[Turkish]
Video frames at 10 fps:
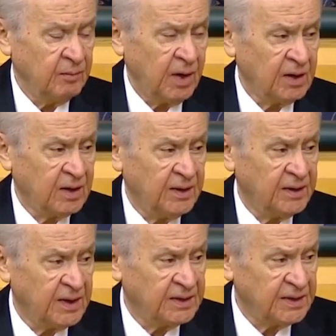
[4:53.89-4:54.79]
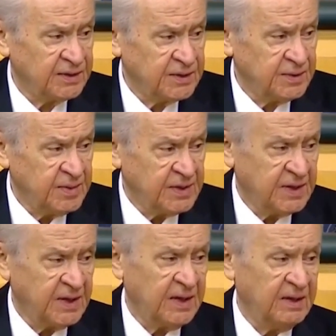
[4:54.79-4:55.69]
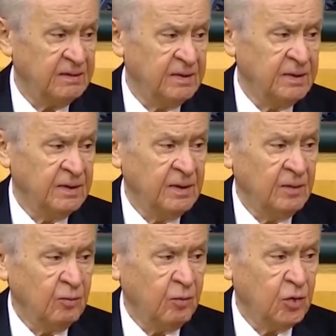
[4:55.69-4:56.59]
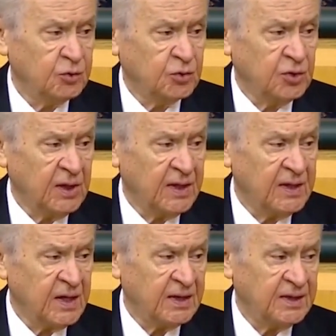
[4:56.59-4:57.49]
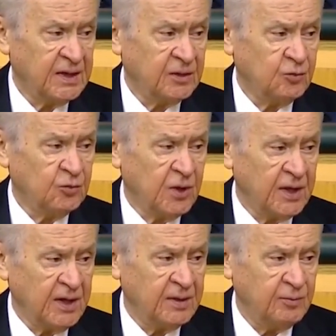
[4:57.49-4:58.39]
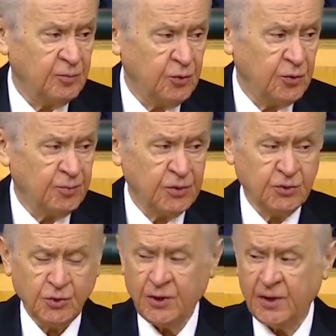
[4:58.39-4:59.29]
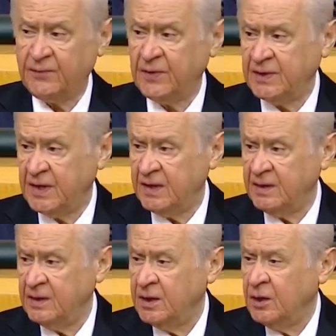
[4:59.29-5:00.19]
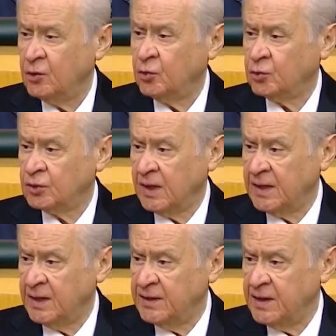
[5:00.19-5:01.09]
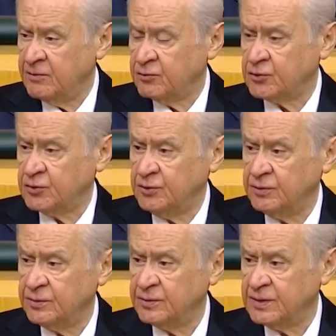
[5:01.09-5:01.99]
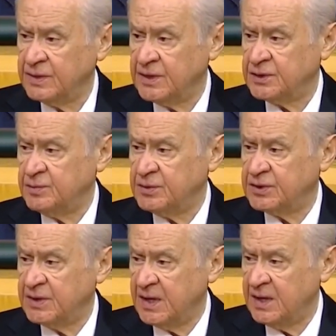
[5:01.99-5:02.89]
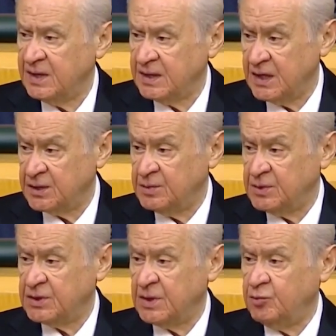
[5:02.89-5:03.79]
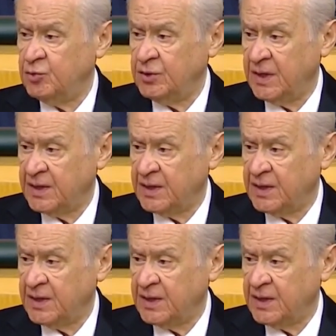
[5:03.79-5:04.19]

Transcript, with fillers: Balkanlardan Sibirya'ya, bozkırlarına kadar uzanan büyük bir coğrafyada kutlanan Nevruz'un geçmişte, geçmişte bugün